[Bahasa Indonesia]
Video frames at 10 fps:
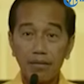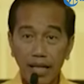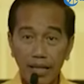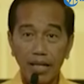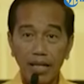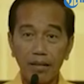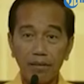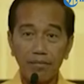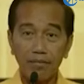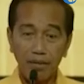saya,
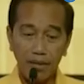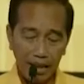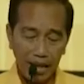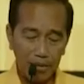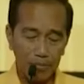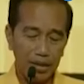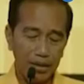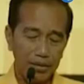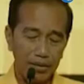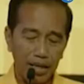
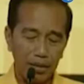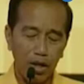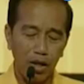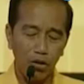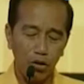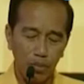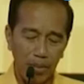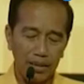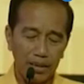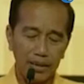kami sangat
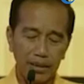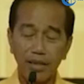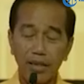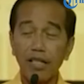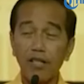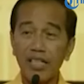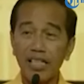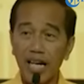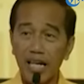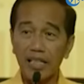menghormati
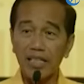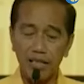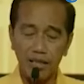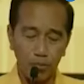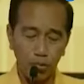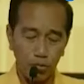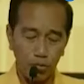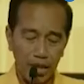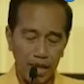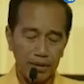kewenangan dan
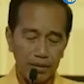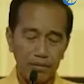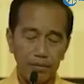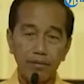keputusan